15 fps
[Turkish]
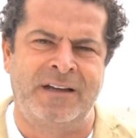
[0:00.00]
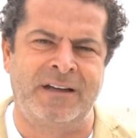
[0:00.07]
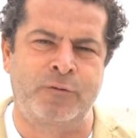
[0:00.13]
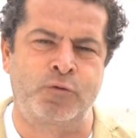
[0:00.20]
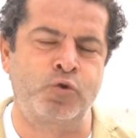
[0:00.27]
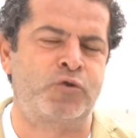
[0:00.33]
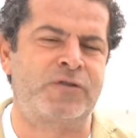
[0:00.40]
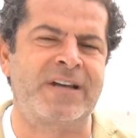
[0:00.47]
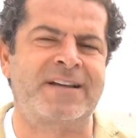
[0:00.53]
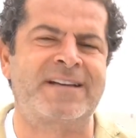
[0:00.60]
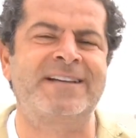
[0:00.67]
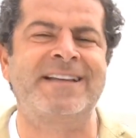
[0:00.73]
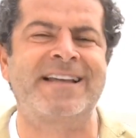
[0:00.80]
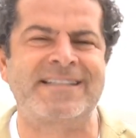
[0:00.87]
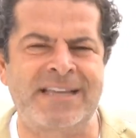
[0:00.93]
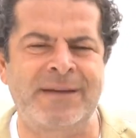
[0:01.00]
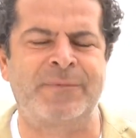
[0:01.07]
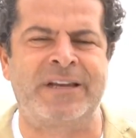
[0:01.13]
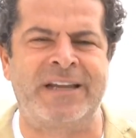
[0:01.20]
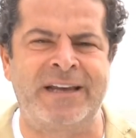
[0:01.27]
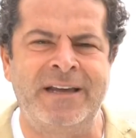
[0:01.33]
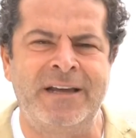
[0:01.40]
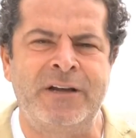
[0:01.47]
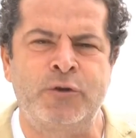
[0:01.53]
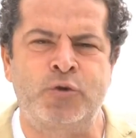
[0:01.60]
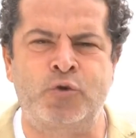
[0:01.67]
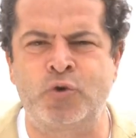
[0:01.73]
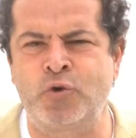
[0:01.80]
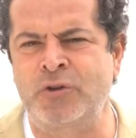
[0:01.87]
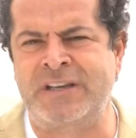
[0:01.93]
E, Rusya kınasa bile
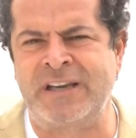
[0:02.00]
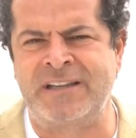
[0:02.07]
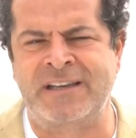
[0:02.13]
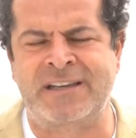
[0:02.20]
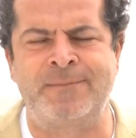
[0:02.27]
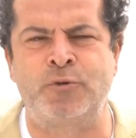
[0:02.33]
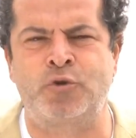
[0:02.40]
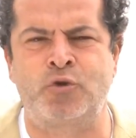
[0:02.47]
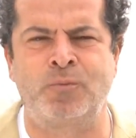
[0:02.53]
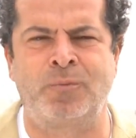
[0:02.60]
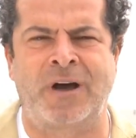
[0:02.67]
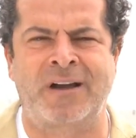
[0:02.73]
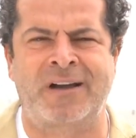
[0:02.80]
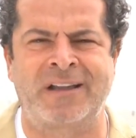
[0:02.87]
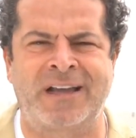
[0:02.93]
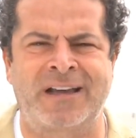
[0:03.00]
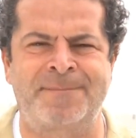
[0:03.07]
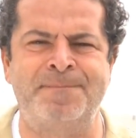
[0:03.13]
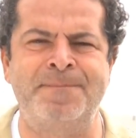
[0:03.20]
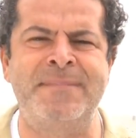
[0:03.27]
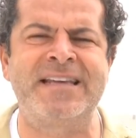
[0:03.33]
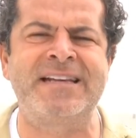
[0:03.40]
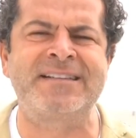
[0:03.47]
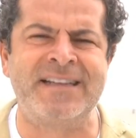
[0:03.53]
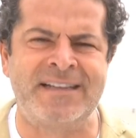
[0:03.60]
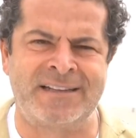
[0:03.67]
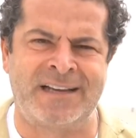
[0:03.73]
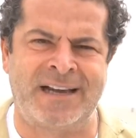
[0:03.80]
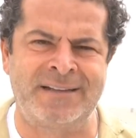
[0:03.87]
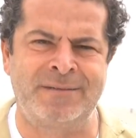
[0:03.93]
Türkiye'deki bütün bankalar
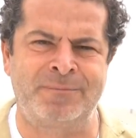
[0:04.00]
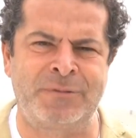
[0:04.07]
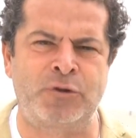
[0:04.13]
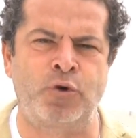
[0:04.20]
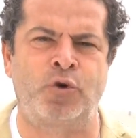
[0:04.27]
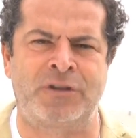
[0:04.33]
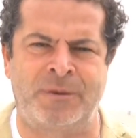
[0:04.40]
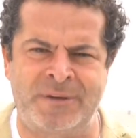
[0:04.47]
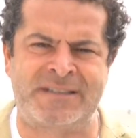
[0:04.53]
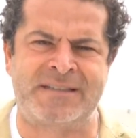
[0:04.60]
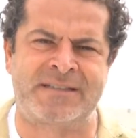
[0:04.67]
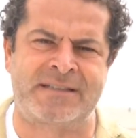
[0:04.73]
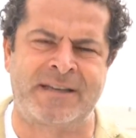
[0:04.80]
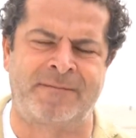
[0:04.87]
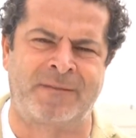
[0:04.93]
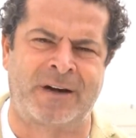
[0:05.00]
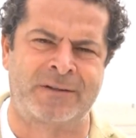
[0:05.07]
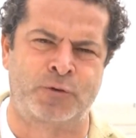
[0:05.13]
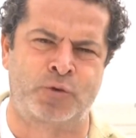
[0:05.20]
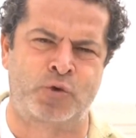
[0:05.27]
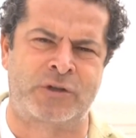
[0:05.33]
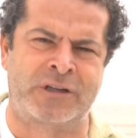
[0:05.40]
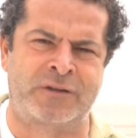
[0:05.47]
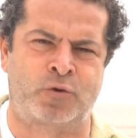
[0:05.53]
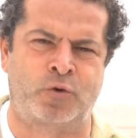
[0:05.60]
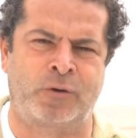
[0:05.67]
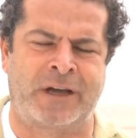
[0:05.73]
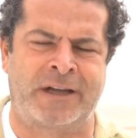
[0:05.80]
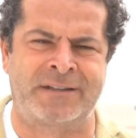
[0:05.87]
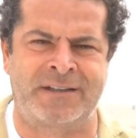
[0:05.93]
MIR denilen bir ödeme sistemi vardı
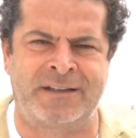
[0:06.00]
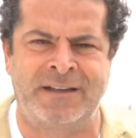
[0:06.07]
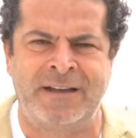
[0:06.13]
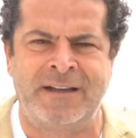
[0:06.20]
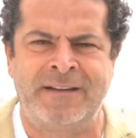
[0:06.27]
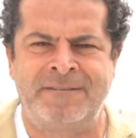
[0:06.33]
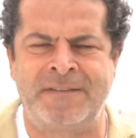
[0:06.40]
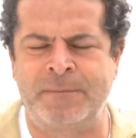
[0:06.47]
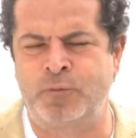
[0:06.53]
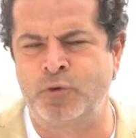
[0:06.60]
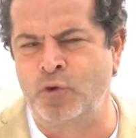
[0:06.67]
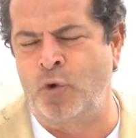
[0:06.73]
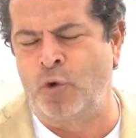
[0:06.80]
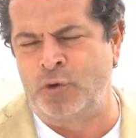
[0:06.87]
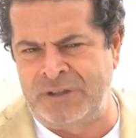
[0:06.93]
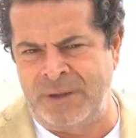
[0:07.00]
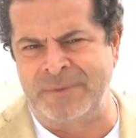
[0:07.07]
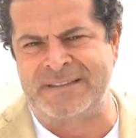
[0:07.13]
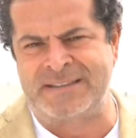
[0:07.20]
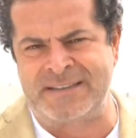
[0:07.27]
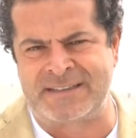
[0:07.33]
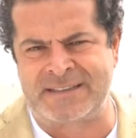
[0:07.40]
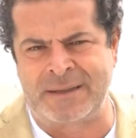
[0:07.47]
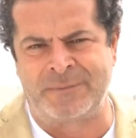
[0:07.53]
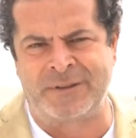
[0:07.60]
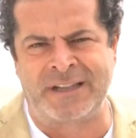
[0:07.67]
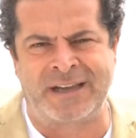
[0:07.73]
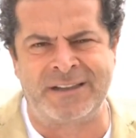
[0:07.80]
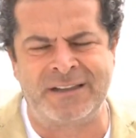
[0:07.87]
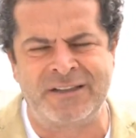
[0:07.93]
Rusların kullandığı ve bu ödeme
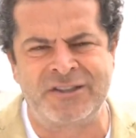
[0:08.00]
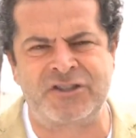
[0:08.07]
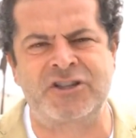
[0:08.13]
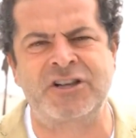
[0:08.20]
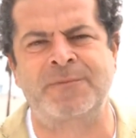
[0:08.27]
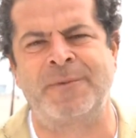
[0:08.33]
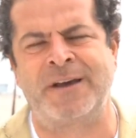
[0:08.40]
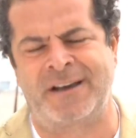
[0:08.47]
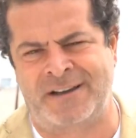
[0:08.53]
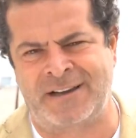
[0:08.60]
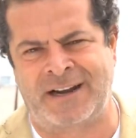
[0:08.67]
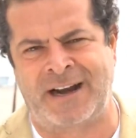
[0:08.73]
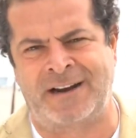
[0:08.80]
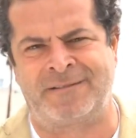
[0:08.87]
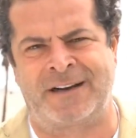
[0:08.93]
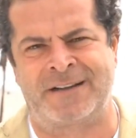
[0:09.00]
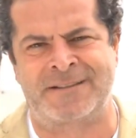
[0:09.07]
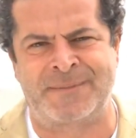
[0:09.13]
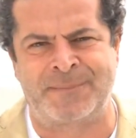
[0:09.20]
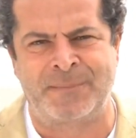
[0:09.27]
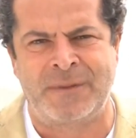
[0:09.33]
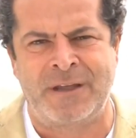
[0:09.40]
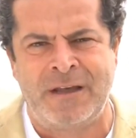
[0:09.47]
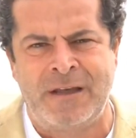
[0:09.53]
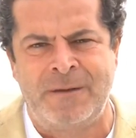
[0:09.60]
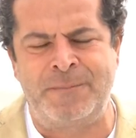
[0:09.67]
sisteminden çıkmaya karar verdi.